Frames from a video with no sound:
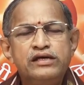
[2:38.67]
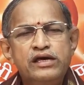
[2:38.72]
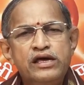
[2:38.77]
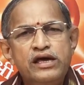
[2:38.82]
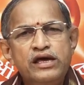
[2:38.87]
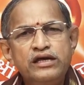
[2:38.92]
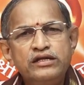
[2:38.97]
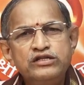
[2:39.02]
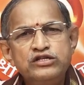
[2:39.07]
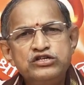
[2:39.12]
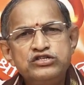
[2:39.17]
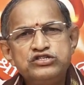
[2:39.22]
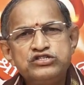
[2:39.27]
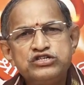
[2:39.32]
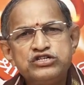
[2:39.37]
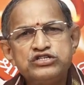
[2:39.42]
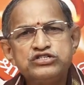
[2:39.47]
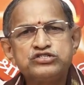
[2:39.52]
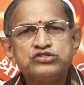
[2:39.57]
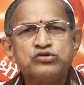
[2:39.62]
ఏది
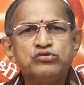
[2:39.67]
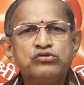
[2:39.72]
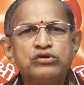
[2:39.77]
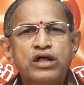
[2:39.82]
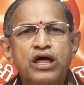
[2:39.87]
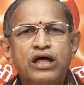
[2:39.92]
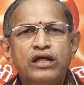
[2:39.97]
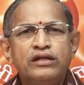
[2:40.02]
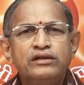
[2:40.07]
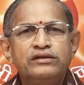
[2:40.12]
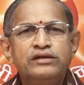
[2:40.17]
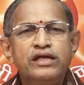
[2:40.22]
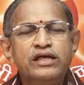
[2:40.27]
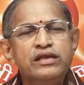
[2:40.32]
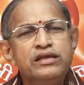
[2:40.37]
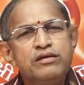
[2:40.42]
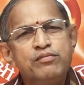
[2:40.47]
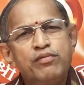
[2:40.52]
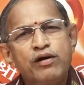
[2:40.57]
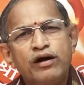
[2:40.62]
చేస్తున్నా
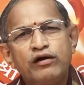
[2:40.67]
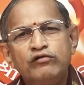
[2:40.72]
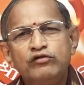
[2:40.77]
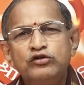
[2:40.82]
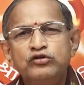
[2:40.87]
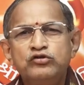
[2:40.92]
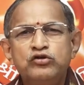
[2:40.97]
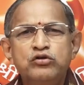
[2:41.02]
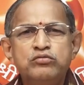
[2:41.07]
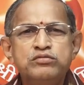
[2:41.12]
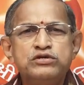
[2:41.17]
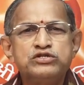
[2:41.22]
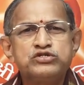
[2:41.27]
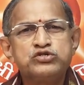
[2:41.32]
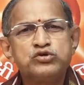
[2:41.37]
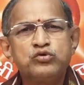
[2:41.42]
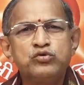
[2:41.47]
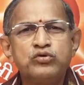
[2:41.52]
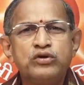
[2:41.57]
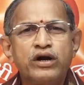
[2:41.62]
దీన్ని భగవంతుడు
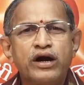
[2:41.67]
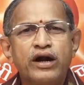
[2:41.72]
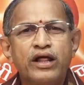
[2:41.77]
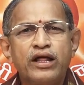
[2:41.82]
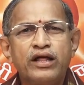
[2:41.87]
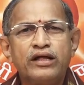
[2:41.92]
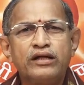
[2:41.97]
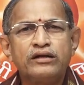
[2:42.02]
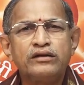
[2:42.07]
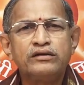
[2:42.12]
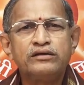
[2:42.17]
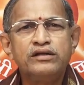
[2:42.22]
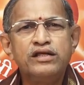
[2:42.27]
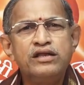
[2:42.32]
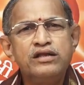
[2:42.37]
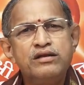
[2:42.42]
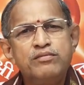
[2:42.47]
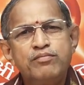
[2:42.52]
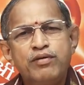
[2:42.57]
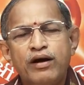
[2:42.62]
మెచ్చుకుంటాడా
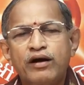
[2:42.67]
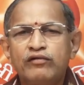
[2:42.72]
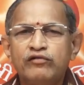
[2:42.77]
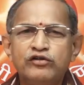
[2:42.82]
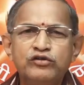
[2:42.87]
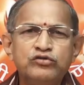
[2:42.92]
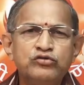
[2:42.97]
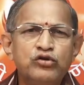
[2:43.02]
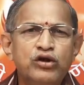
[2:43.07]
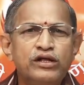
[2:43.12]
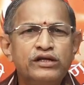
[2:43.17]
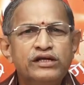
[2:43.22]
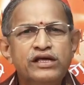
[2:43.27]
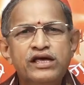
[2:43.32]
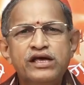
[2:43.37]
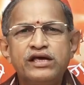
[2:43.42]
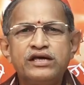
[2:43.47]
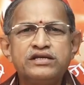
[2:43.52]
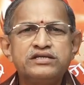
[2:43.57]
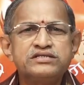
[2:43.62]
దీన్ని భగవంతుడు
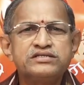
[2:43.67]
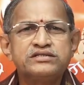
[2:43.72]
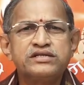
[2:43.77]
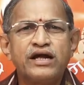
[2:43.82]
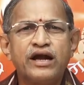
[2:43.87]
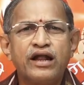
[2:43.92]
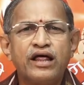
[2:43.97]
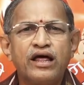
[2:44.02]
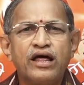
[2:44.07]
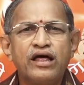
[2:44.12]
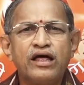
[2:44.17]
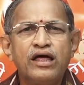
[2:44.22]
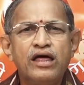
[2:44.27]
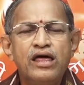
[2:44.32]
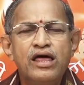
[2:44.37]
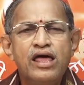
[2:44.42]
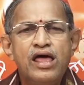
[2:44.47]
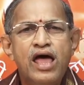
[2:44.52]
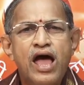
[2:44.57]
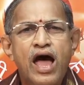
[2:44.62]
అంగీకరిస్తాడా
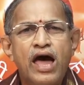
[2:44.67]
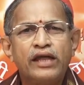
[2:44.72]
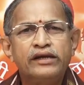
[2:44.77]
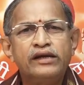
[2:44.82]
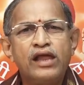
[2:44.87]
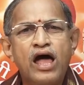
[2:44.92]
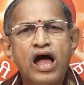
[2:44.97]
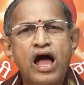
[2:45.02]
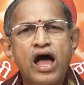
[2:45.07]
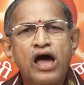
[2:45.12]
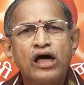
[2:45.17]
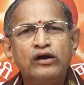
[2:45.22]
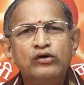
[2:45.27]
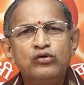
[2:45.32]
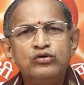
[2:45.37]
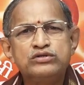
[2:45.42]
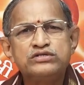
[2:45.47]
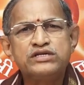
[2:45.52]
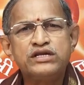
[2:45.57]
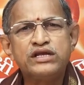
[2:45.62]
అన్న
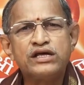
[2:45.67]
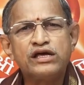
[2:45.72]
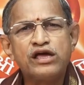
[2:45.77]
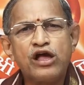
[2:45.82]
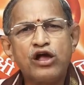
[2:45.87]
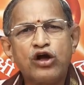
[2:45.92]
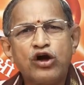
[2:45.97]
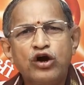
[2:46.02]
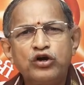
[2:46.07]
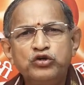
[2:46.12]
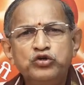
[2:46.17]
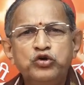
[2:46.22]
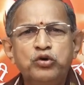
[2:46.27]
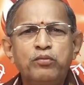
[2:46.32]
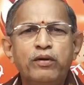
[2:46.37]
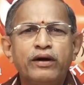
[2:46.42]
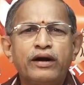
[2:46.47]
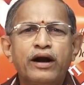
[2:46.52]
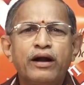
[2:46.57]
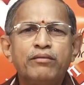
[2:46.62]
ఆలోచనకి
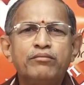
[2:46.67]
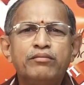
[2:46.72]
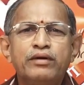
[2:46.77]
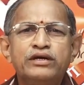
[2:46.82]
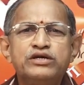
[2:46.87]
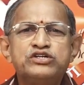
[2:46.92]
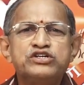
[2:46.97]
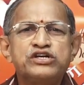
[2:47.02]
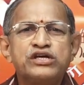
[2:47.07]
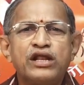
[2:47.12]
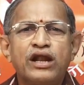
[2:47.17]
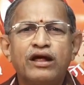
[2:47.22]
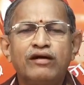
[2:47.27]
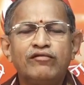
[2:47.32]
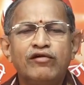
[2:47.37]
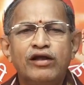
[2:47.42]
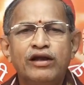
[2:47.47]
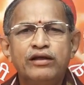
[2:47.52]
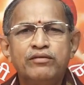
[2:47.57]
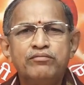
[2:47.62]
కట్టుబడడం మనిషికి
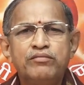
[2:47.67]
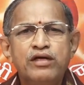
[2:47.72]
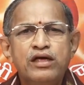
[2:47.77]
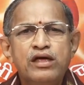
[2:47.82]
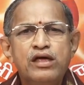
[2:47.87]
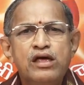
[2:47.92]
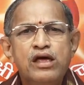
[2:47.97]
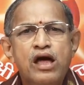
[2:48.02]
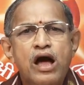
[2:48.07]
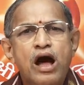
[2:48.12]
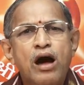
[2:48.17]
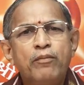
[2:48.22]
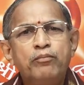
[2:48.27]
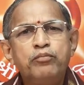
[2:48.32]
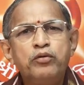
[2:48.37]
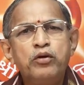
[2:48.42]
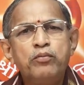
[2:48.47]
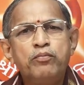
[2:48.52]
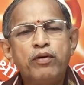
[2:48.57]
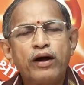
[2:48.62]
రావాలి
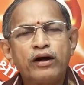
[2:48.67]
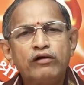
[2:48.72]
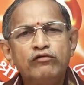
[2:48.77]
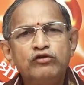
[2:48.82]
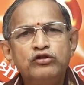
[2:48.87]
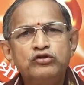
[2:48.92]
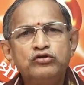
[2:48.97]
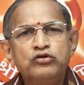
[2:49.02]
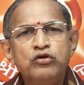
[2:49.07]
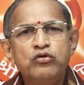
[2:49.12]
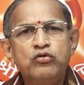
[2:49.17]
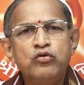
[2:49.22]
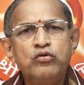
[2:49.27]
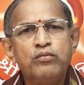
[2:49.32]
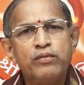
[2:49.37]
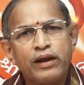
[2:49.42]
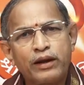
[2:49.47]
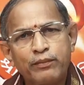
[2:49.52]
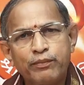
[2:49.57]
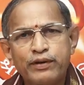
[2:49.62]
అప్పుడు భగవంతుడు
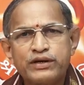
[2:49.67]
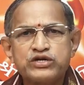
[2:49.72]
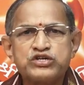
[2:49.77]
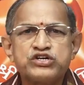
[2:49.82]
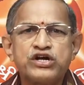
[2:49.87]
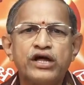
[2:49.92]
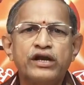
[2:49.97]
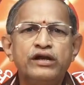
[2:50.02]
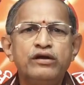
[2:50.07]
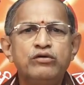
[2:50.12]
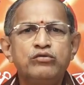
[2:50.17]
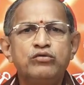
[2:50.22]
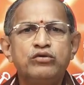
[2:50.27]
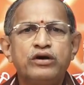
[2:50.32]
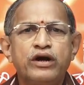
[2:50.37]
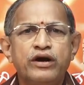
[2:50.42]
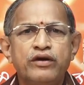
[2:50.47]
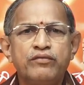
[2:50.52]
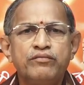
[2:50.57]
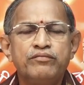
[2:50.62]
మనపక్షానే
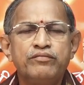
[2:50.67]
ఉంటాడు